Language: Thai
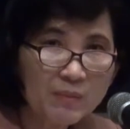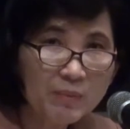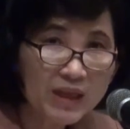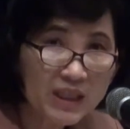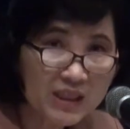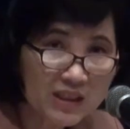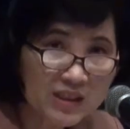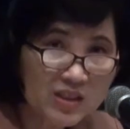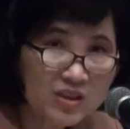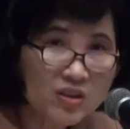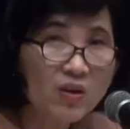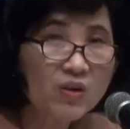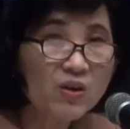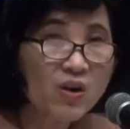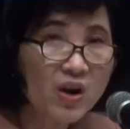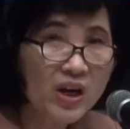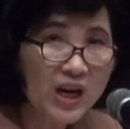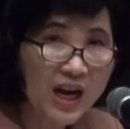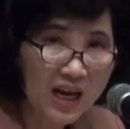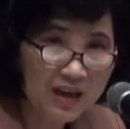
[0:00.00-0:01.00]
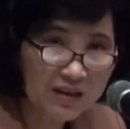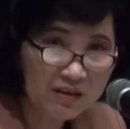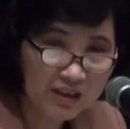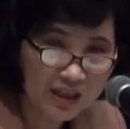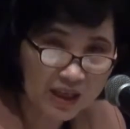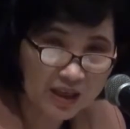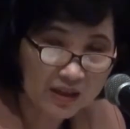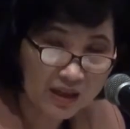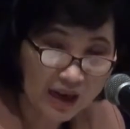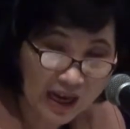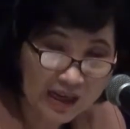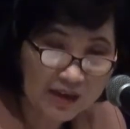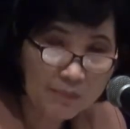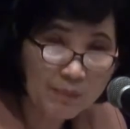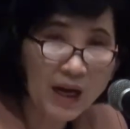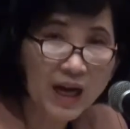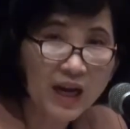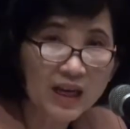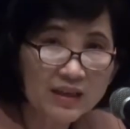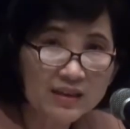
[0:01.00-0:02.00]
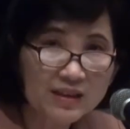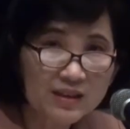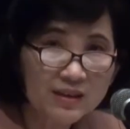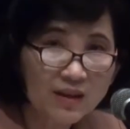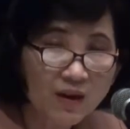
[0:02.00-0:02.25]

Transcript: ไม่เกินสองร้อยล้านเหรียญล้านบาท